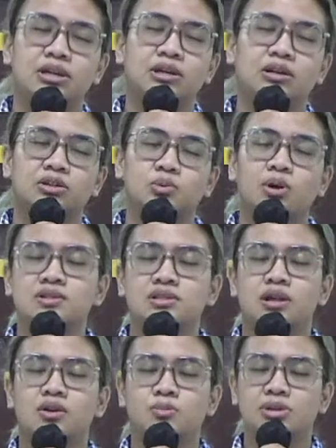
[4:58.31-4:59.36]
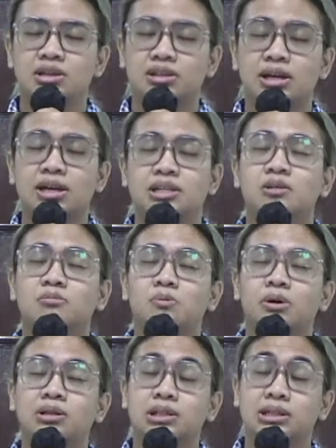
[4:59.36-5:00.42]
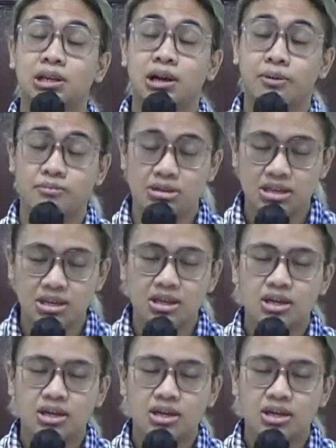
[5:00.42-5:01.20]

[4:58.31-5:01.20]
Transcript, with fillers: karena Tuhan selalu menyertai dan memberkati kami.